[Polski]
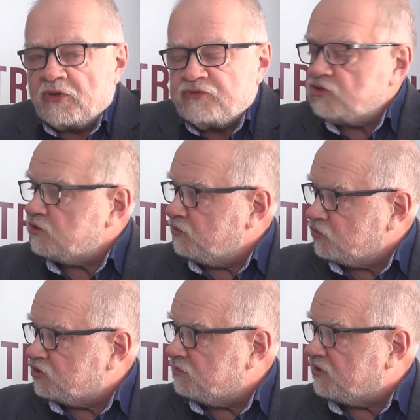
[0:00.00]
po to, żeby
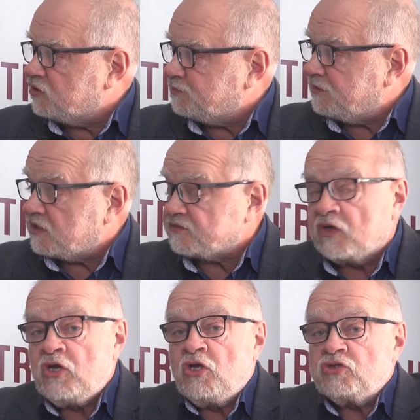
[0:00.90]
utrzymać
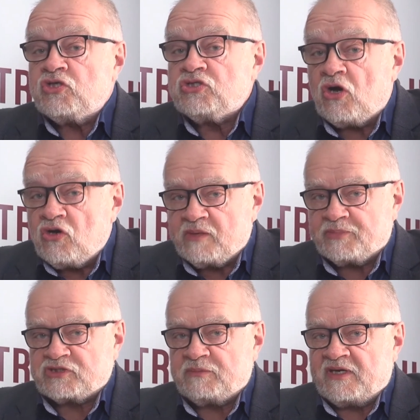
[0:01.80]
gospodarstwo. To jest chore,
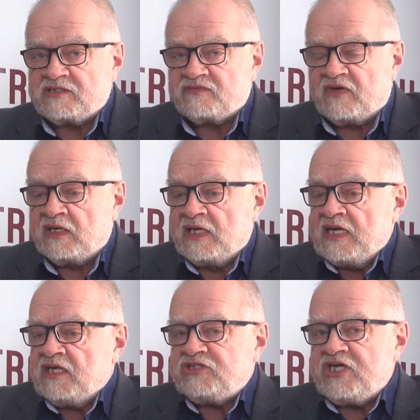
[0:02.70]
proszę Państwa.
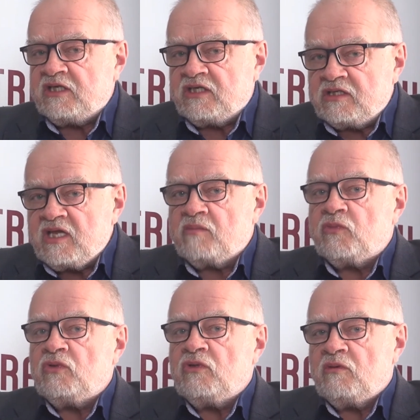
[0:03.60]
Dzięki
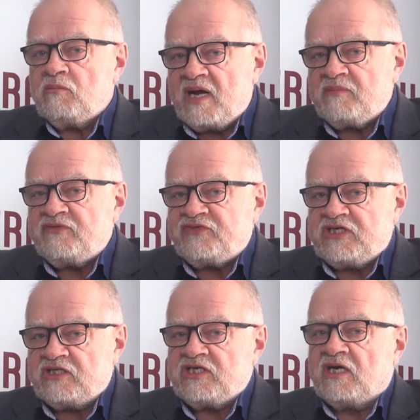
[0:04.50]
temu mamy w
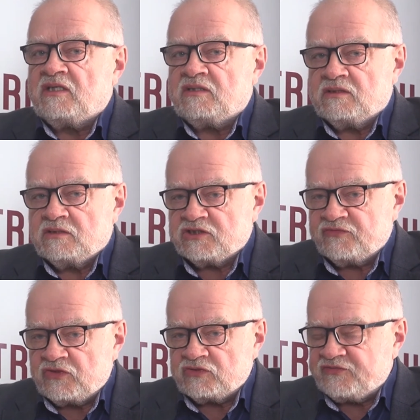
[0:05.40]
sieciach,
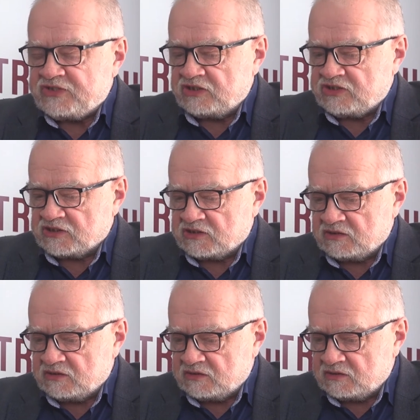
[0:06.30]
żywność, w sieciach
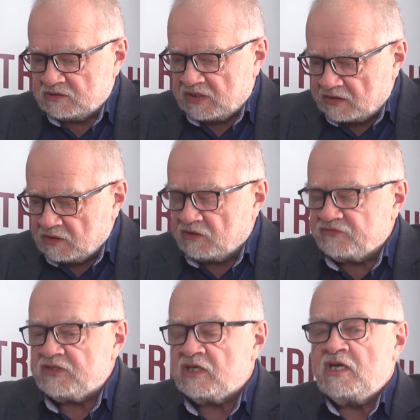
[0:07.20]
y,
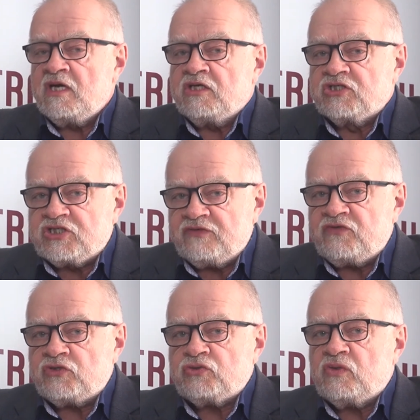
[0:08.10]
handlowych
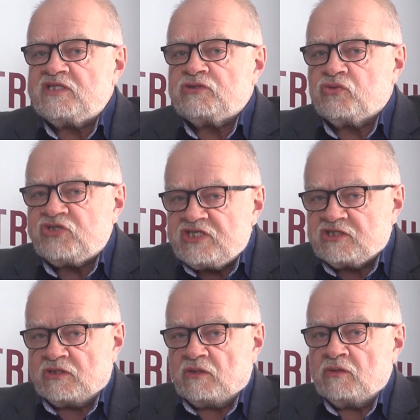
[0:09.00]
żywność, która jest
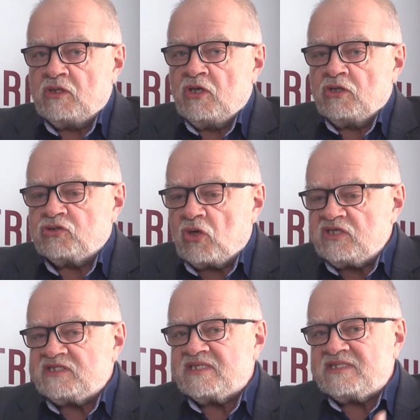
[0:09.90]
trucizną. To
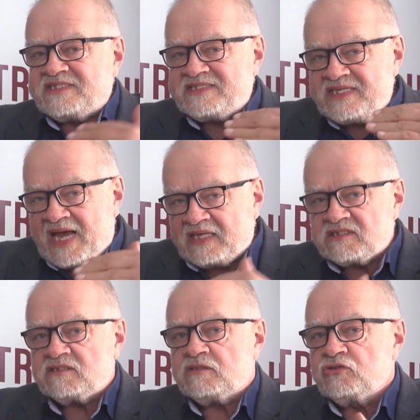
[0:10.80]
jest
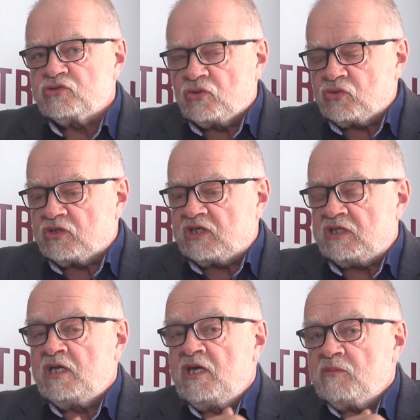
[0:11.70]
zjazd z
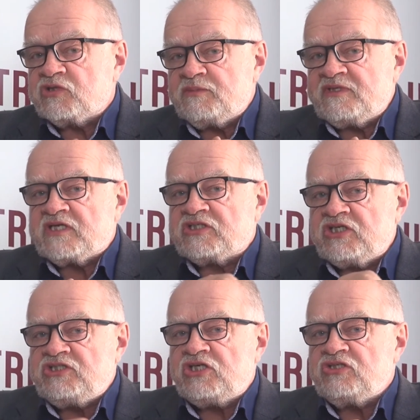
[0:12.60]
górki. Proszę Państwa,
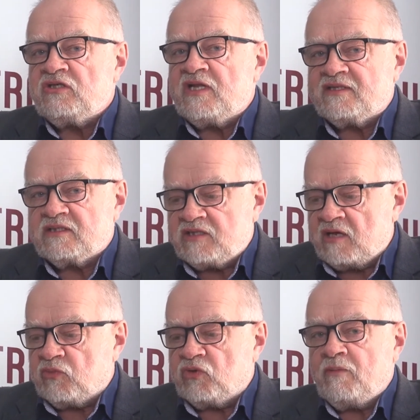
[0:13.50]
60 lat
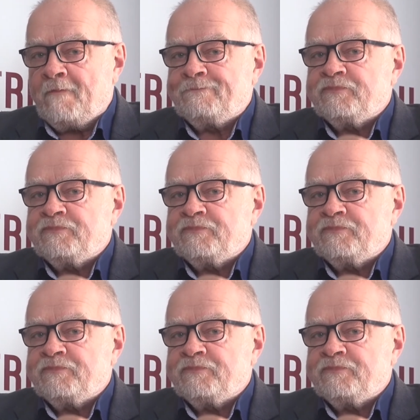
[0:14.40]
temu